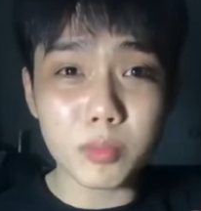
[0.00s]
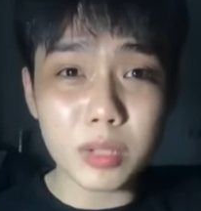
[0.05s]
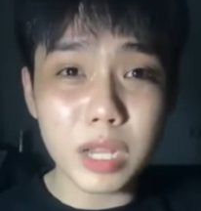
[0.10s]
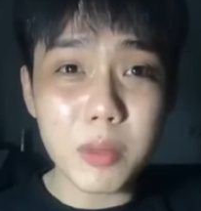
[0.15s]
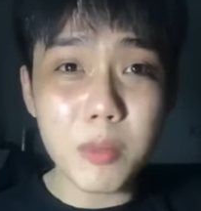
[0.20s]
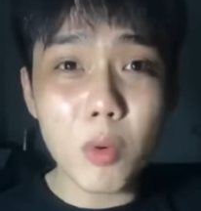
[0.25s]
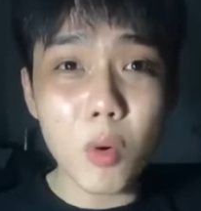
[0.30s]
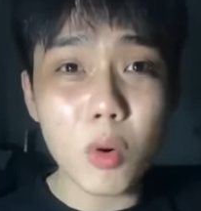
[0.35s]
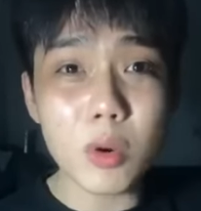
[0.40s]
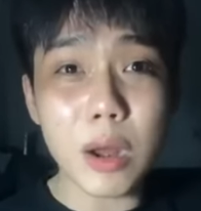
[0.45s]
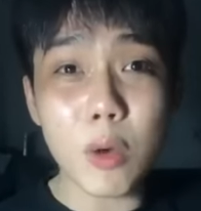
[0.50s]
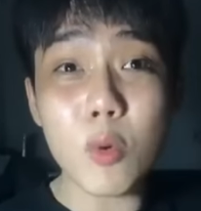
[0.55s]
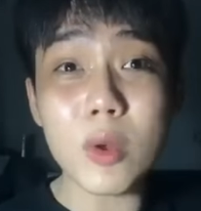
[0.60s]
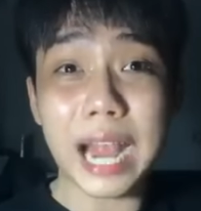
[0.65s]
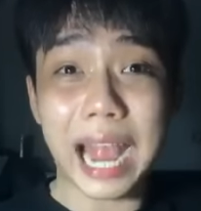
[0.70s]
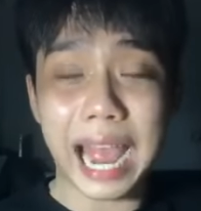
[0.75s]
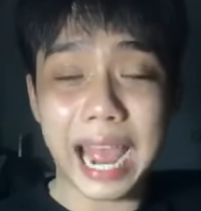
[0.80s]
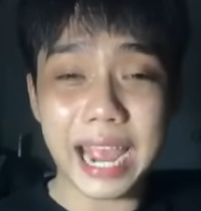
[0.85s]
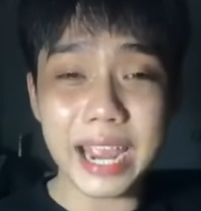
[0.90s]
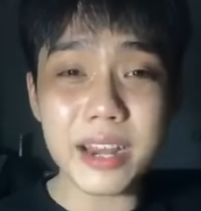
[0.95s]
đi mua rau
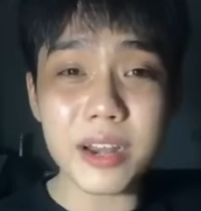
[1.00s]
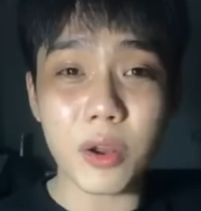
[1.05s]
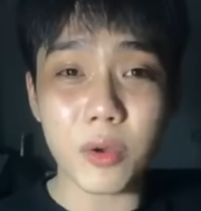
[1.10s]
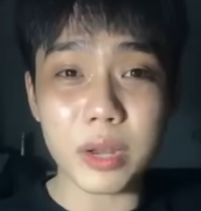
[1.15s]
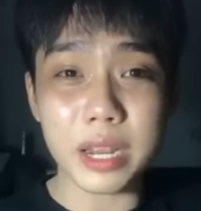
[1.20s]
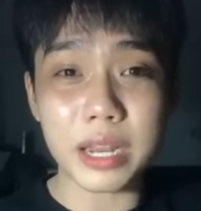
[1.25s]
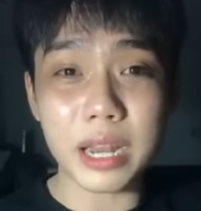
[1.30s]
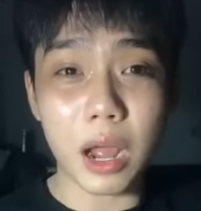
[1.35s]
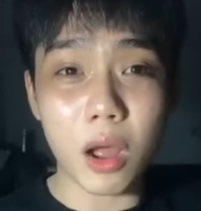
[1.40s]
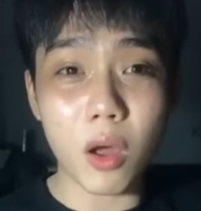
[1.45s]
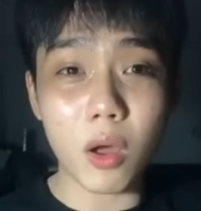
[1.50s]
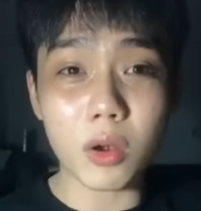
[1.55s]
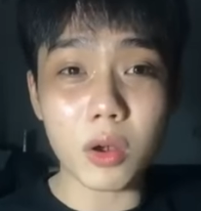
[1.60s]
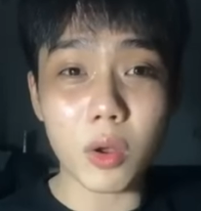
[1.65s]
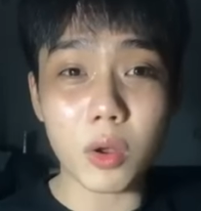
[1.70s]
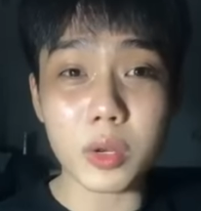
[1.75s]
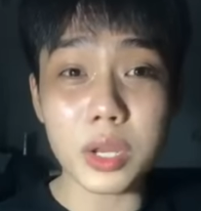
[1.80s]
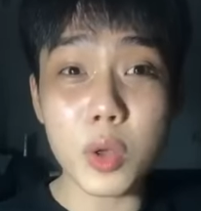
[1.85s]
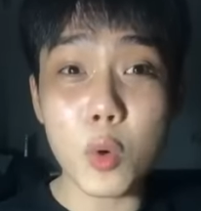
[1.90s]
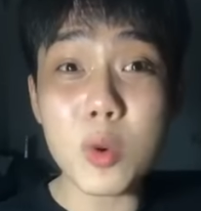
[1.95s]
cải rồi này nọ
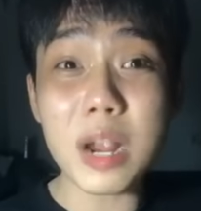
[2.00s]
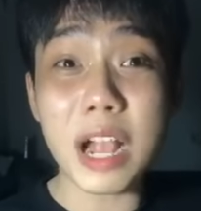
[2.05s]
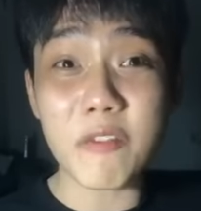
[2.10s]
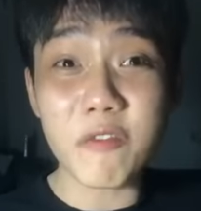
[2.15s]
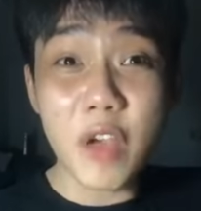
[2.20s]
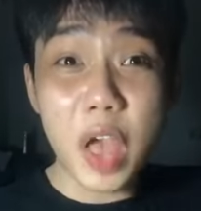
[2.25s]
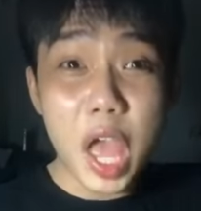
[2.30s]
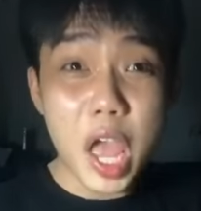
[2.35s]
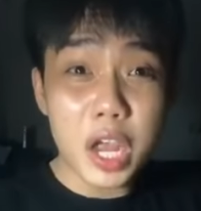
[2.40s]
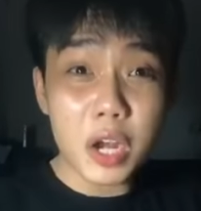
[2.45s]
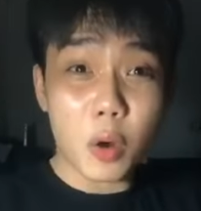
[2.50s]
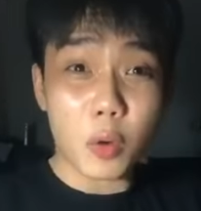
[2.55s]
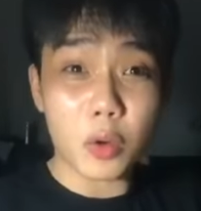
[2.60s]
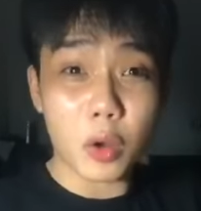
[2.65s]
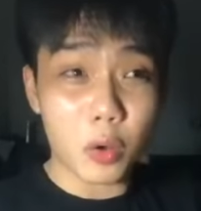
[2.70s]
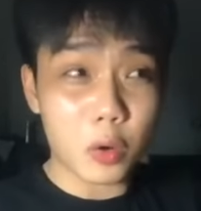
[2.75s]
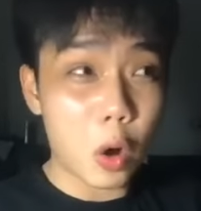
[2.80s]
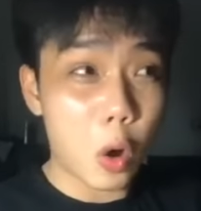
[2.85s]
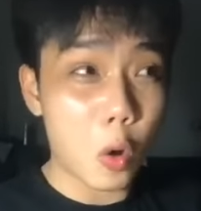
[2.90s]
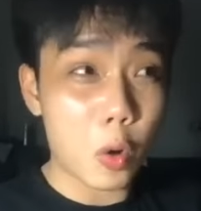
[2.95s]
rồi đi uống cà phê rồi
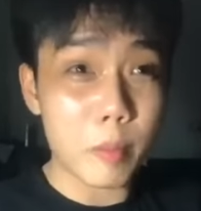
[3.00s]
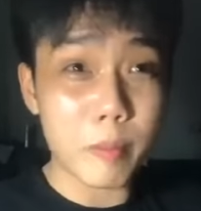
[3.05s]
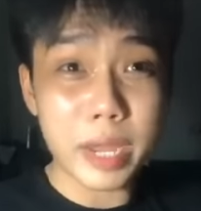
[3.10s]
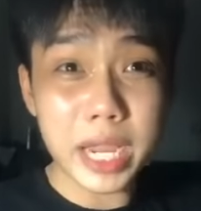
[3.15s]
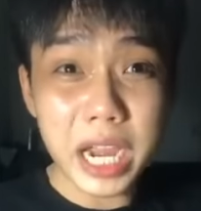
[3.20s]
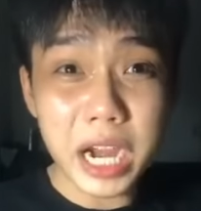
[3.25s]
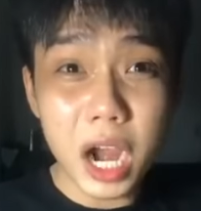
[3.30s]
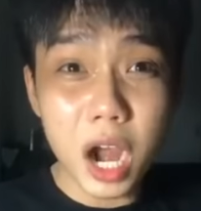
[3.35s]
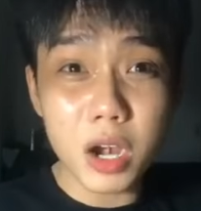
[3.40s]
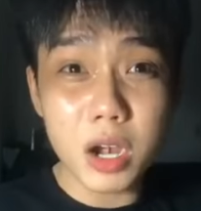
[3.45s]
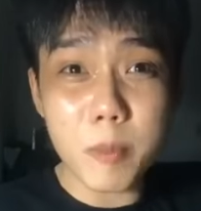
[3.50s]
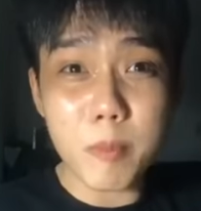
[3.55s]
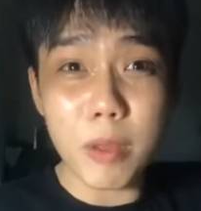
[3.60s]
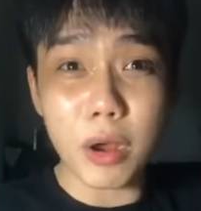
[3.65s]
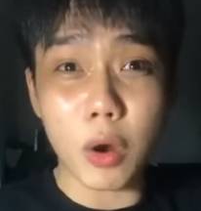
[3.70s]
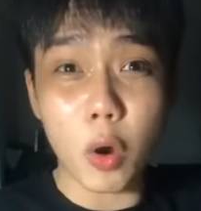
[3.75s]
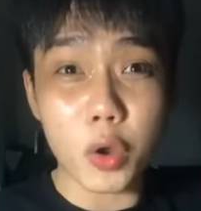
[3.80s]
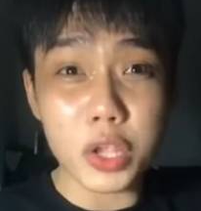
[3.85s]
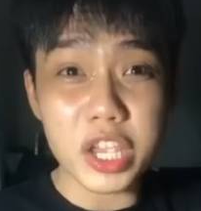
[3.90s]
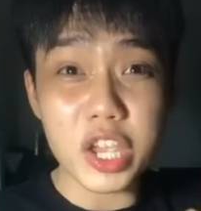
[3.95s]
ngồi ngồi mấy cái girl group mà
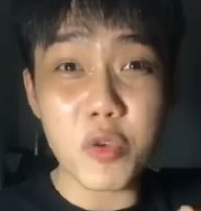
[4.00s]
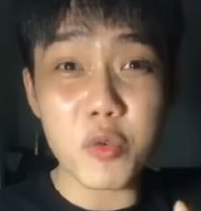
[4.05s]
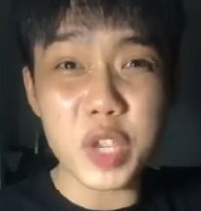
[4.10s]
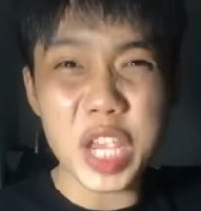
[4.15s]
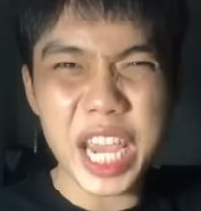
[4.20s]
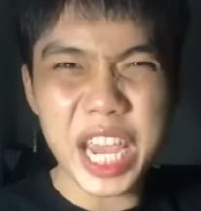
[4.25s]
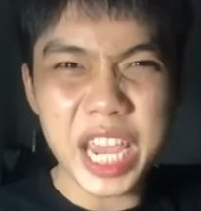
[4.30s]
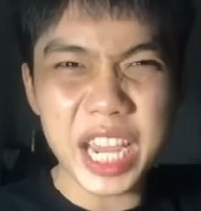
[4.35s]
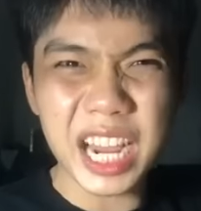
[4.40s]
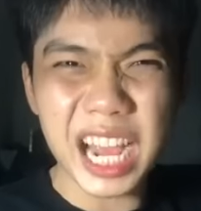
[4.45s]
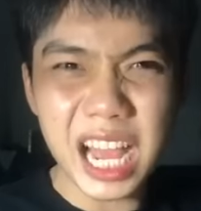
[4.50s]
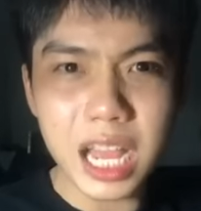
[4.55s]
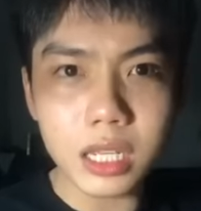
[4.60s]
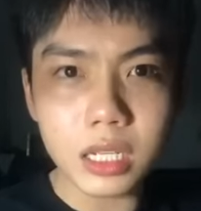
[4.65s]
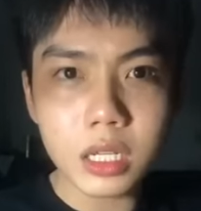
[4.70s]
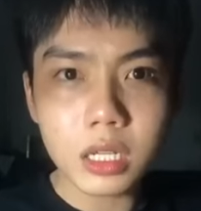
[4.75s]
ngồi nhiều chuyện á